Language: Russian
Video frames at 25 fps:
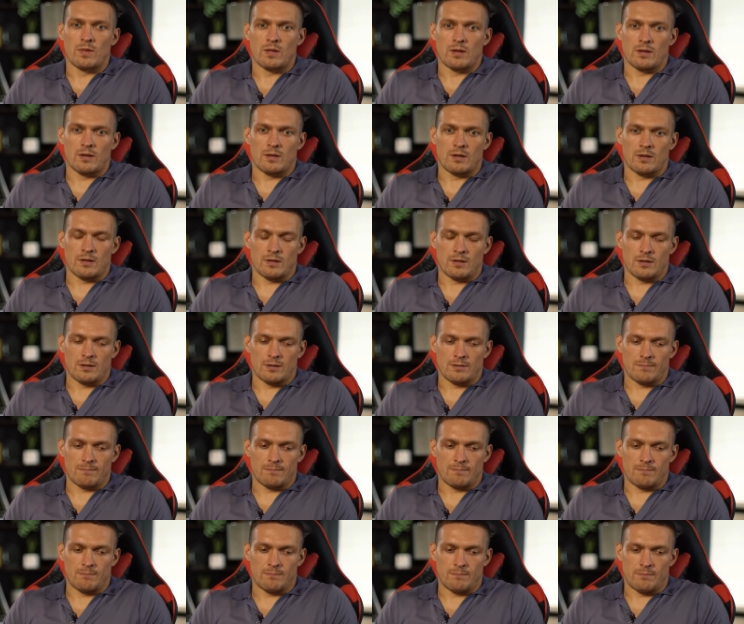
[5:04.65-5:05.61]

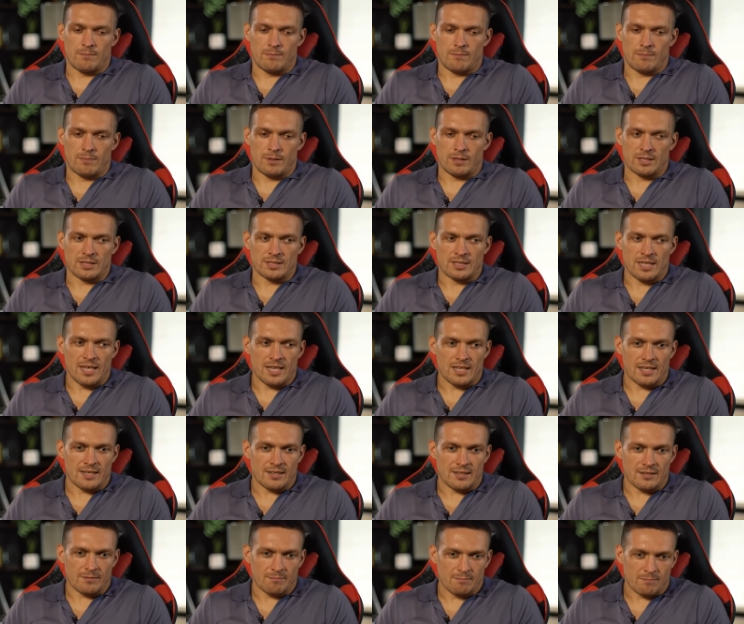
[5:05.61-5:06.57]
Э, это,
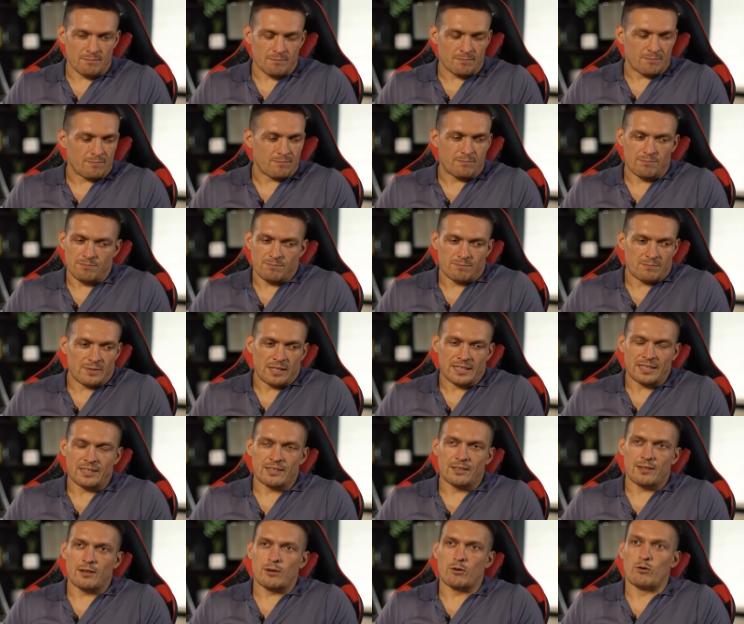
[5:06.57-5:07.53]
знаете, это
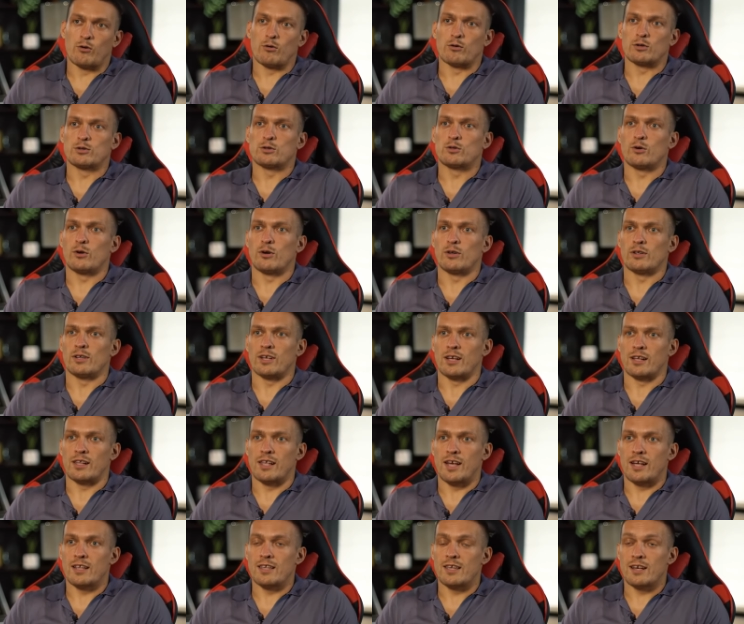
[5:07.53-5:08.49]
это дорогого стоит.
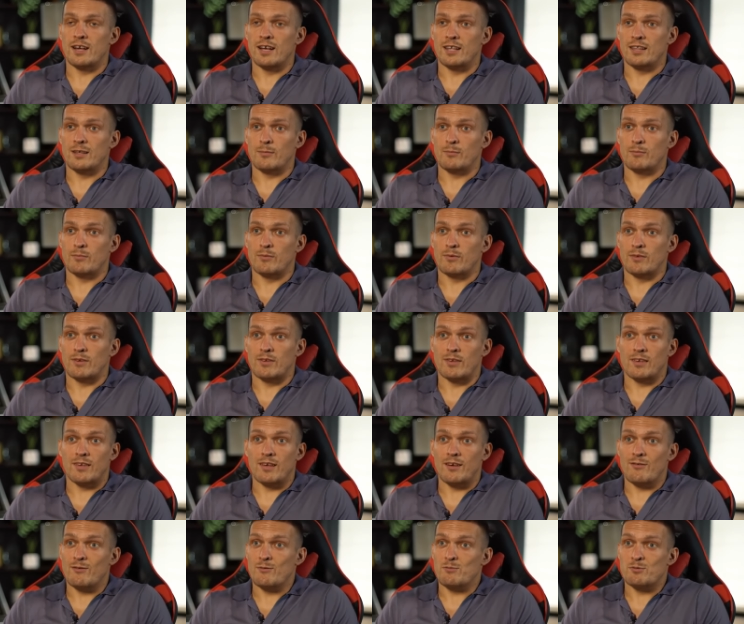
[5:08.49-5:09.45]
Когда они рядом,
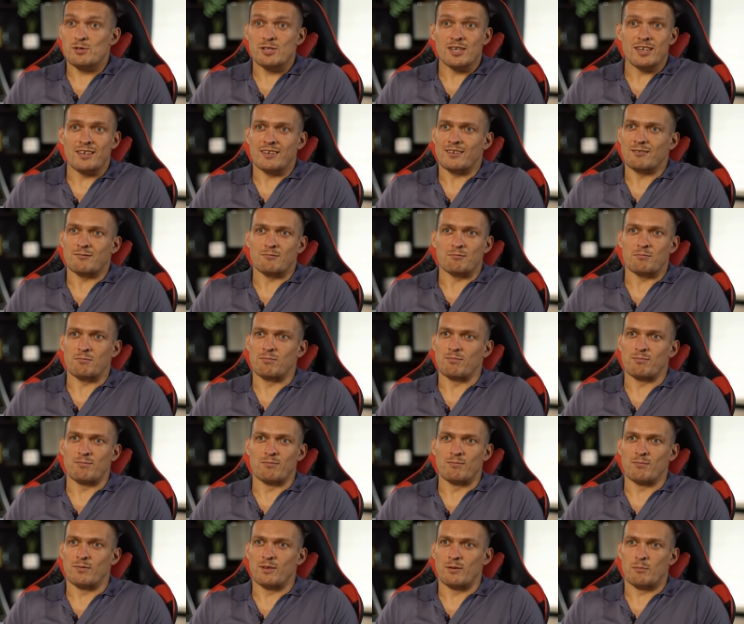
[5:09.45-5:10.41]
я вообще
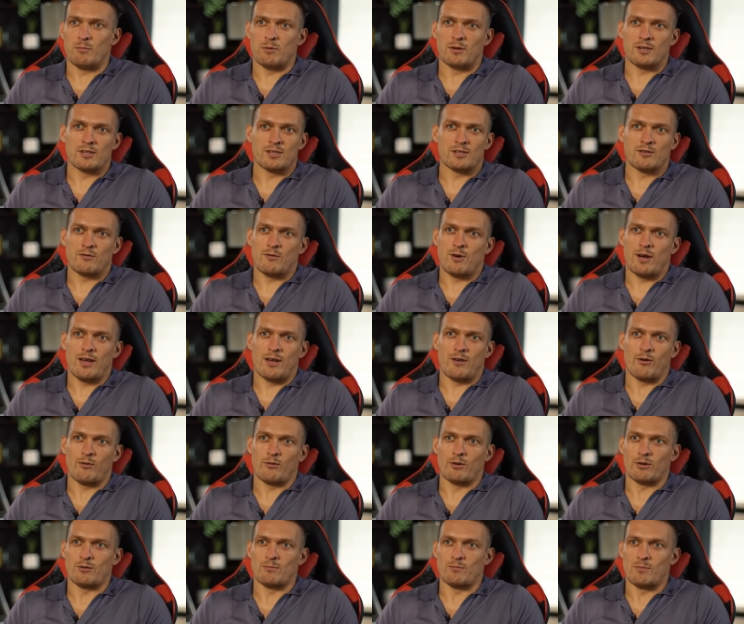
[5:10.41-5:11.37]
не
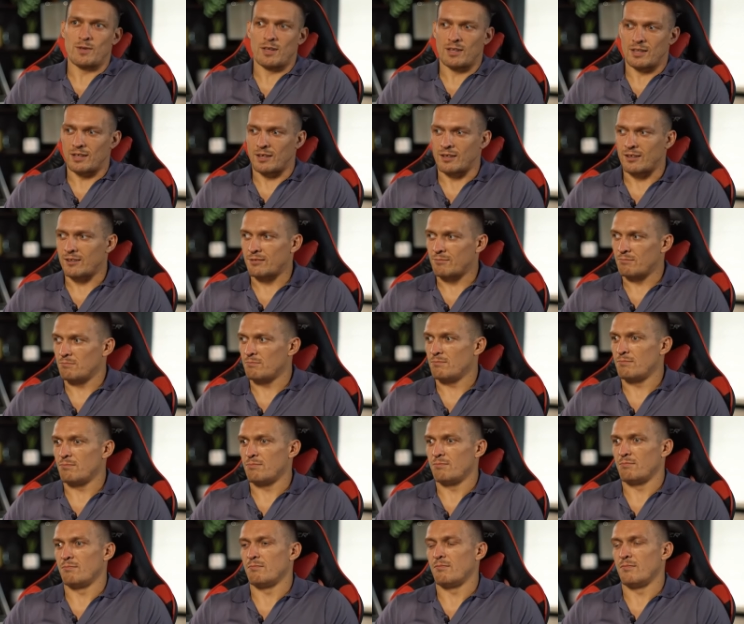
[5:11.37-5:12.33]
переживаю, вот мне так
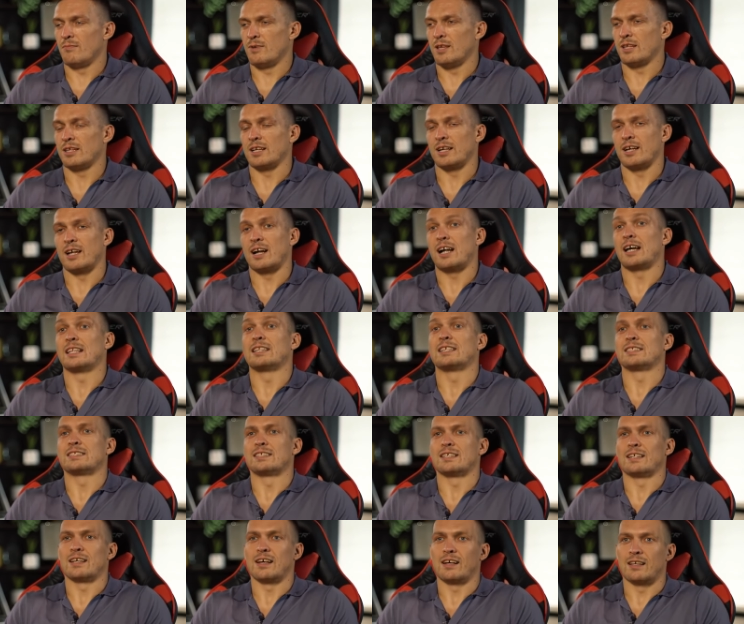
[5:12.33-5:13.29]
мне так
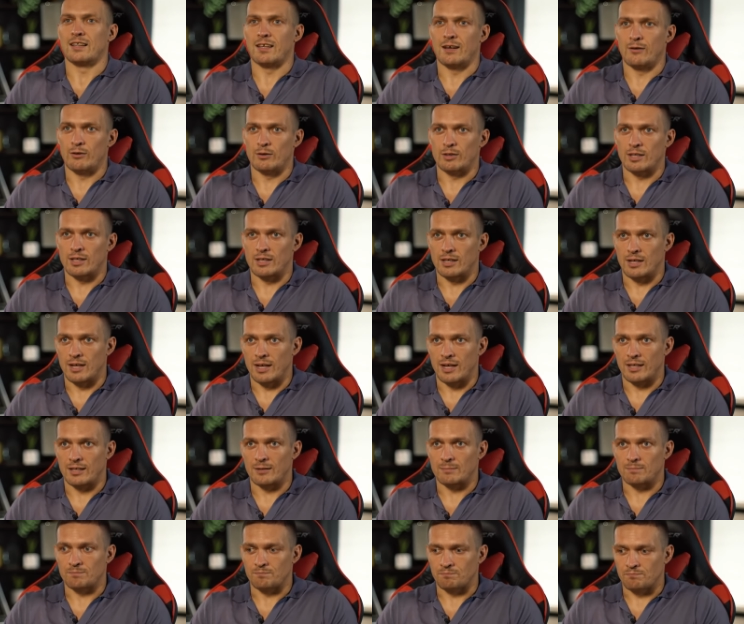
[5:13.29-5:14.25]
радостно, когда вот они
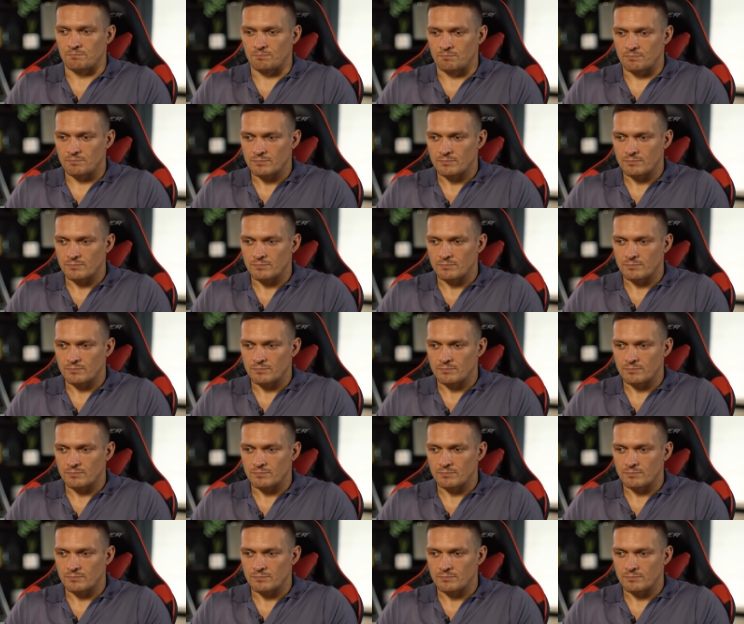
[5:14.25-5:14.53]
рядом.